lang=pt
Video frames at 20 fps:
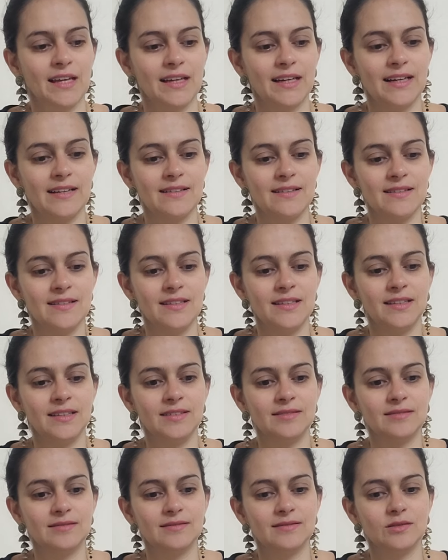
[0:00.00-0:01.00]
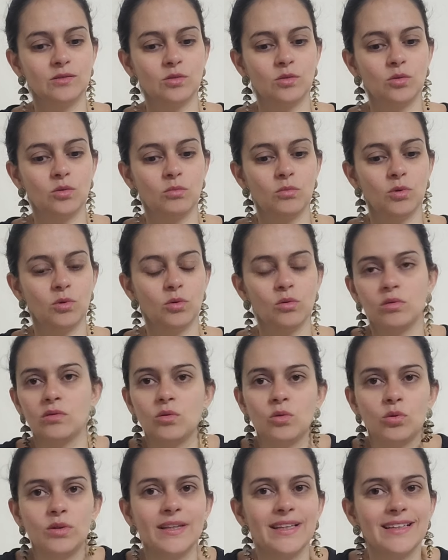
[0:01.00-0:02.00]
assim,
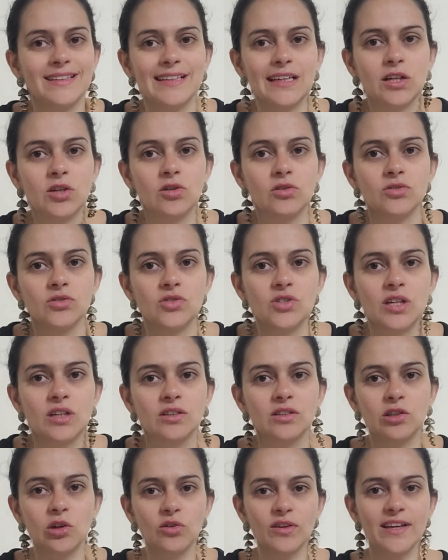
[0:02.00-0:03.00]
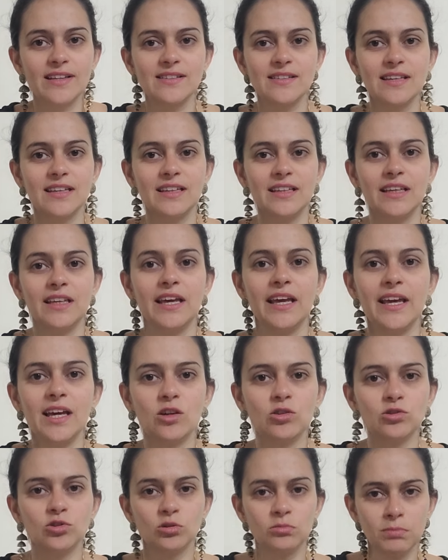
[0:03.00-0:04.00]
o que está acontecendo? Então quer dizer que
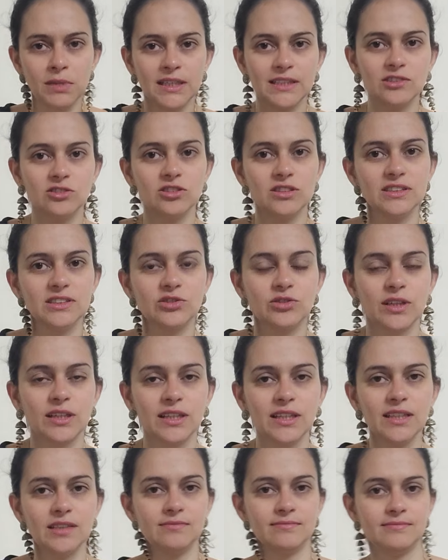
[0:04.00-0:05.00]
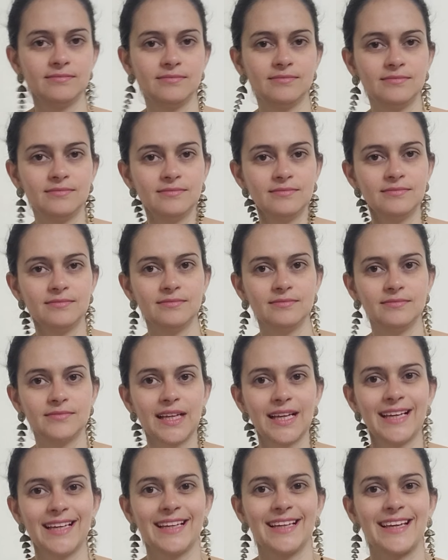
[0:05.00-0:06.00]
eu não mando nisso aqui?
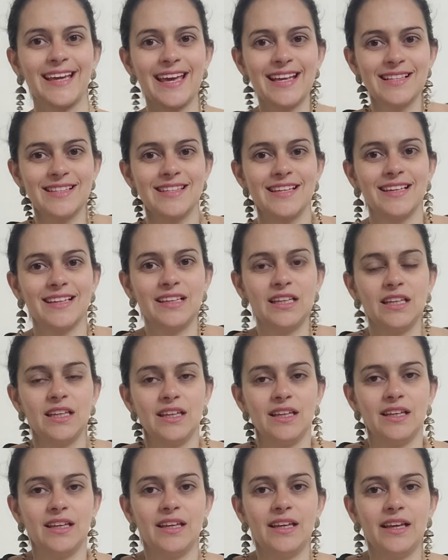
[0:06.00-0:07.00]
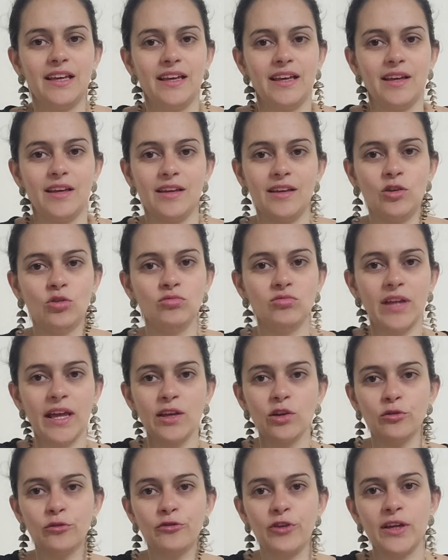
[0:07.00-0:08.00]
Quer dizer que é, eu
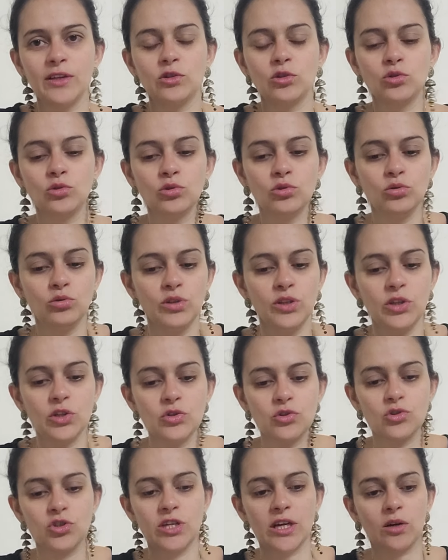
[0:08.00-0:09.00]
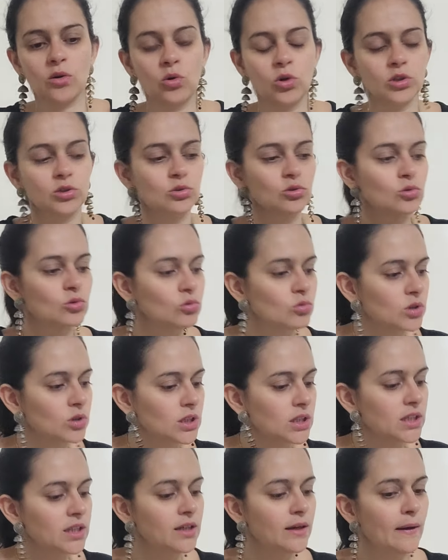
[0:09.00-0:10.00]
tenho feito tudo isso de acordo com o
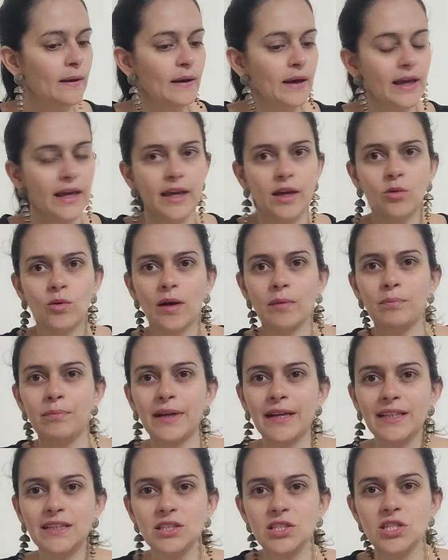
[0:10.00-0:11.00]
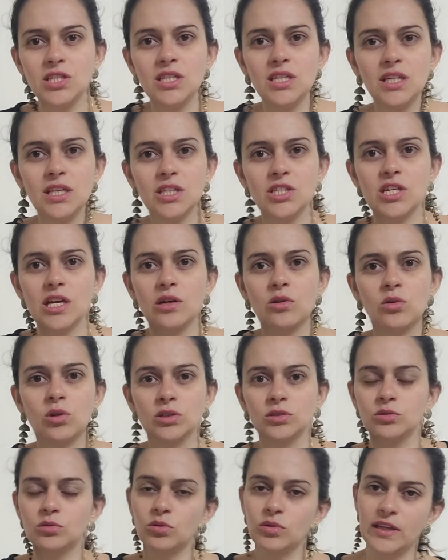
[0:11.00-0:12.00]
que eu aprendi, de
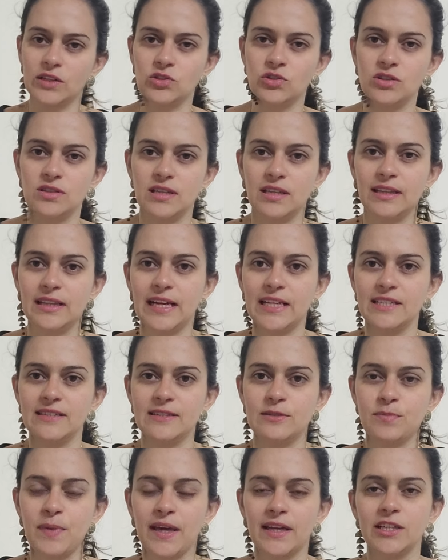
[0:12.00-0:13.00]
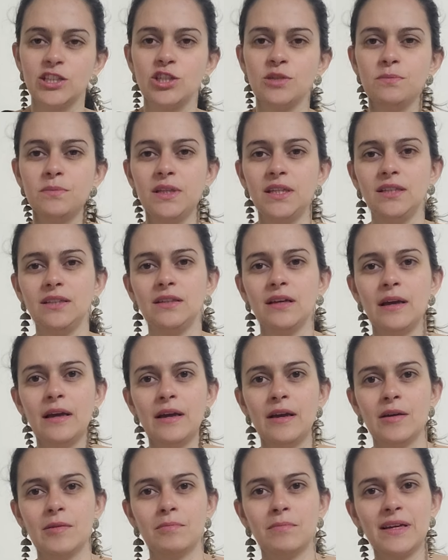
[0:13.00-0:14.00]
acordo com o que a sociedade espera de mim,
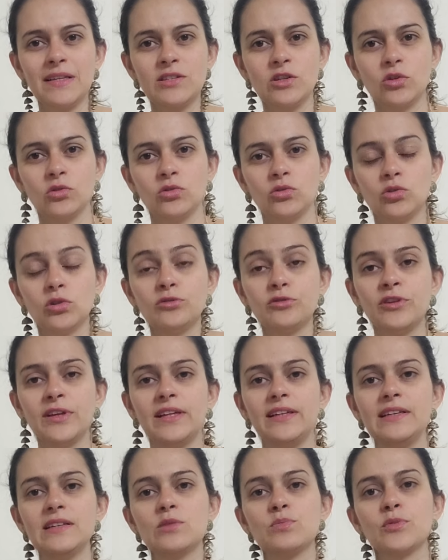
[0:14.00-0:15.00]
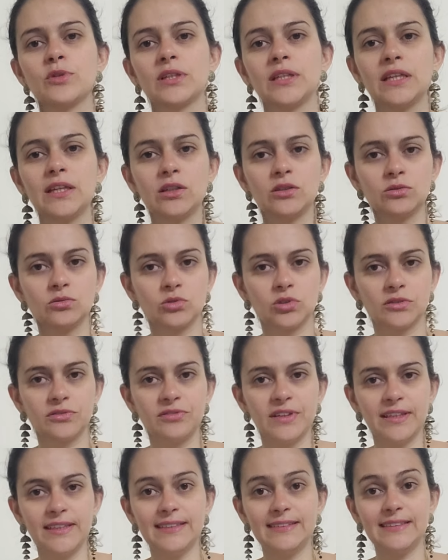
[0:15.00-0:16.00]
mas eu não estou feliz, por que, que eu não estou
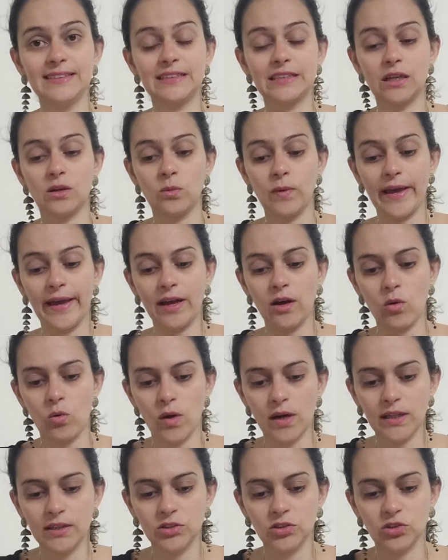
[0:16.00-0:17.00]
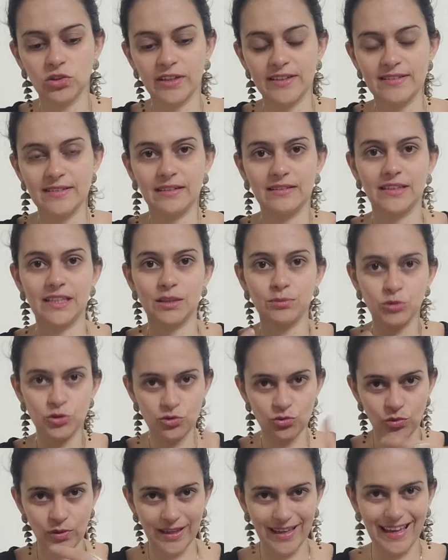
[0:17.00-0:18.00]
feliz? Então é quando nós entramos
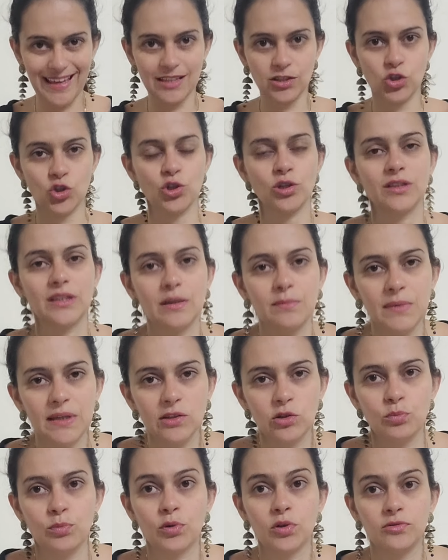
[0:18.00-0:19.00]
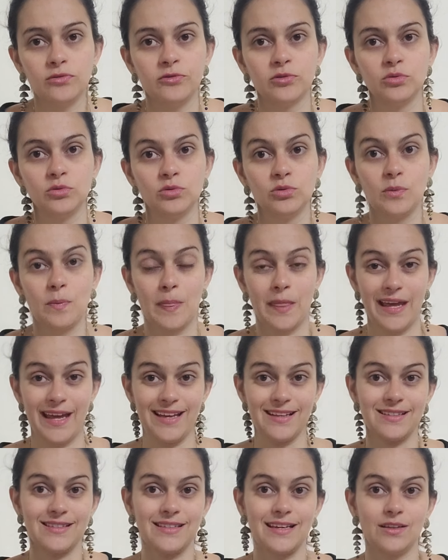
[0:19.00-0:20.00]
num questionamento profundo.
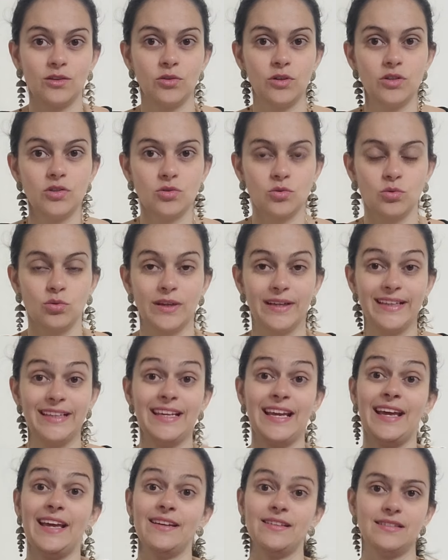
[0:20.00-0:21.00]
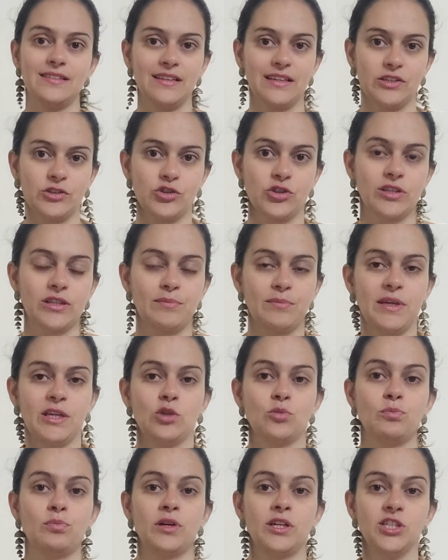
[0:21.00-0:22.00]
Essa é a noite escura. E esse
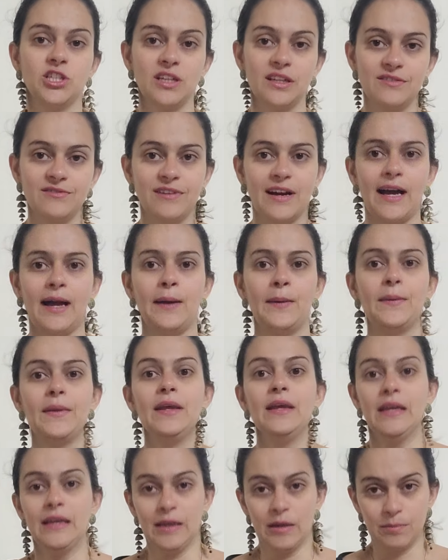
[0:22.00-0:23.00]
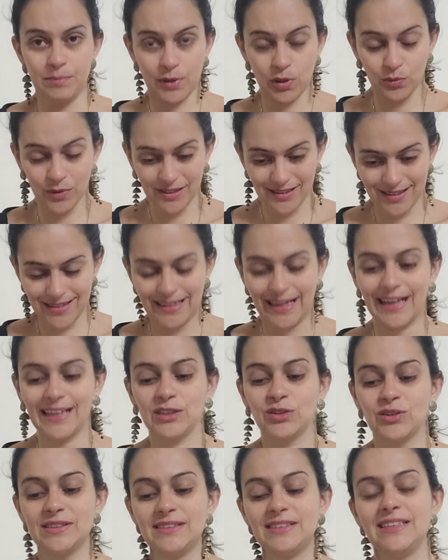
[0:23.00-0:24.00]
questionamento pode levar para um
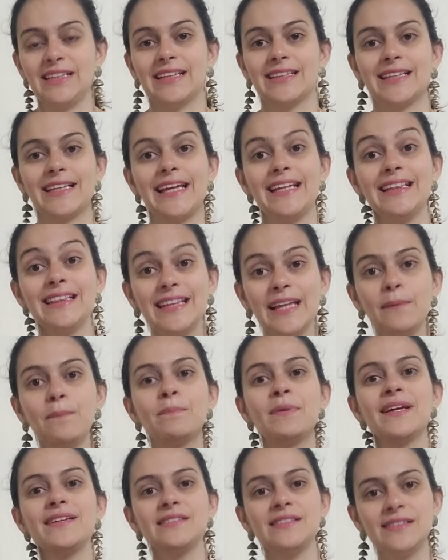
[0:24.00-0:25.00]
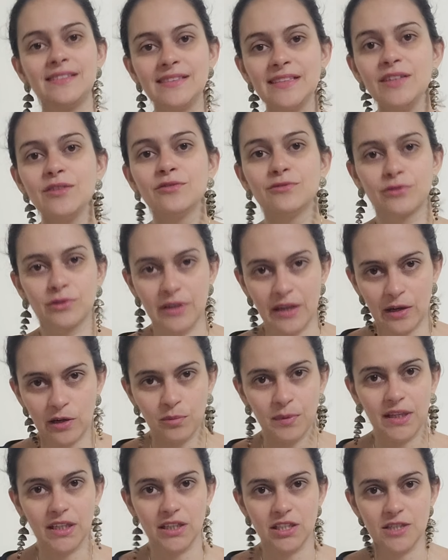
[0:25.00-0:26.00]
estado assim até depressivo
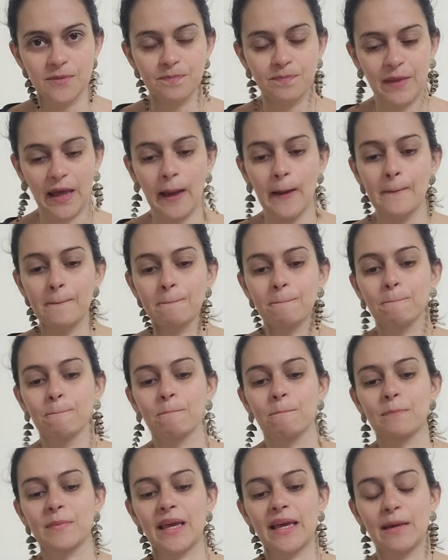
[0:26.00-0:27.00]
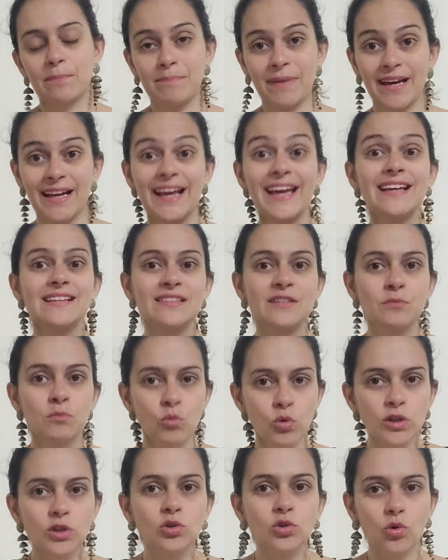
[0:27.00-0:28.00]
realmente, né? É, parece
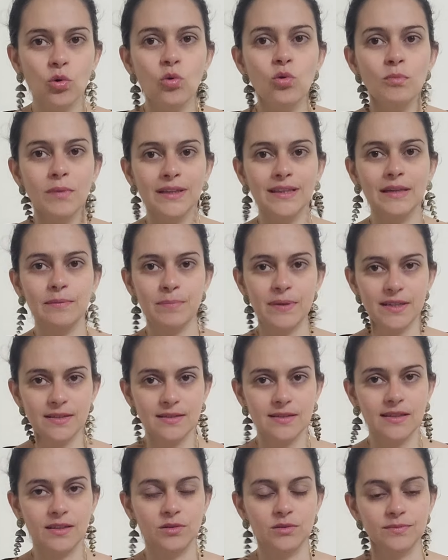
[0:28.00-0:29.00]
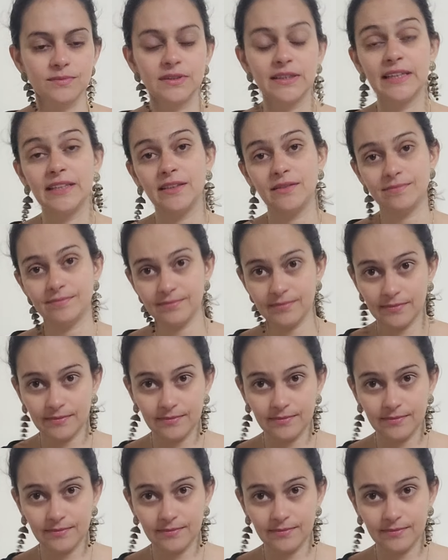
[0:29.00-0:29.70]
muito com uma depressão. E aí,